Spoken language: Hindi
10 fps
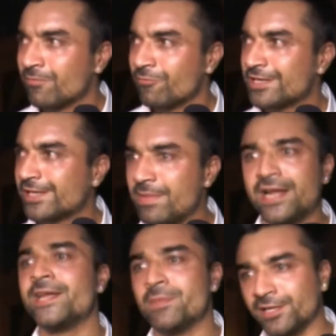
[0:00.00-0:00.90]
वैसा
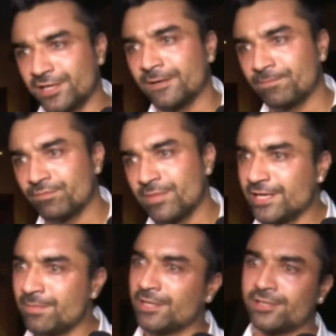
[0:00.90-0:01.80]
मैं नहीं मानता मैं
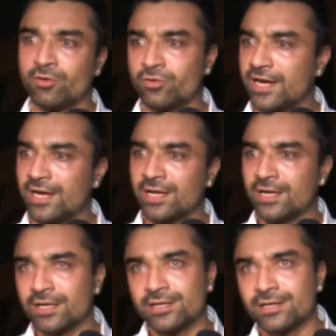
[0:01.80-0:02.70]
ये मानता हूँ कि
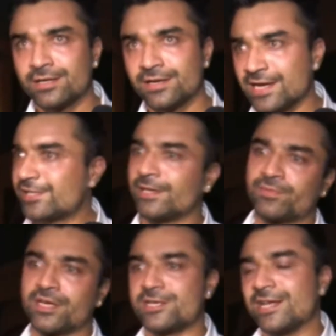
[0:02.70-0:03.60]
रेस
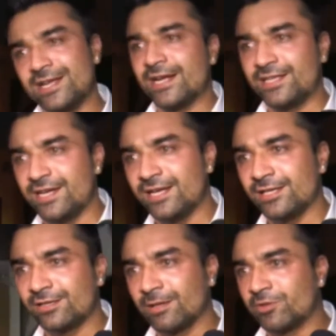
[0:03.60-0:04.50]
तब तक जारी रहती है
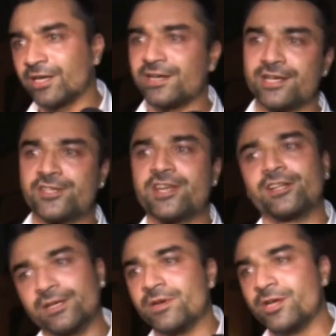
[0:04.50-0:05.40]
तब तक इंडस्ट्री
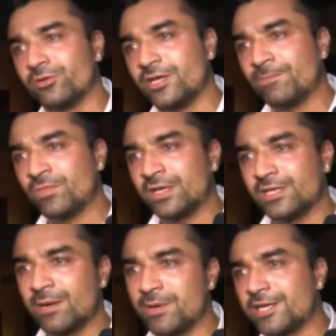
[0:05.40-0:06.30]
ख़त्म नहीं होती
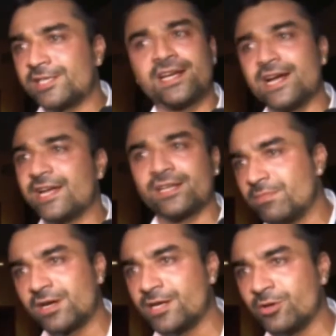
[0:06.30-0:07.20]
यहाँ पे किसी का एक
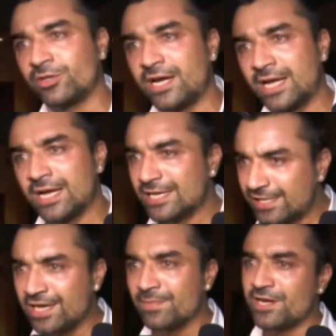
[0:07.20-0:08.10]
नंबर नहीं होता है
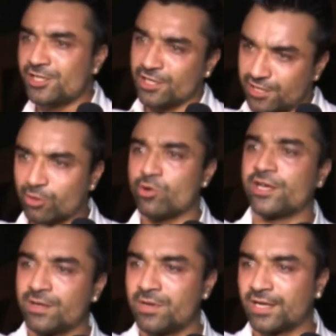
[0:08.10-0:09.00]
इसीलिए मैंने जनता को
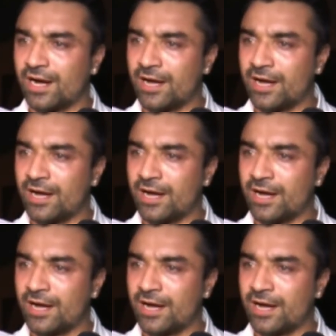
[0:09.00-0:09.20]
एक नंबर कहा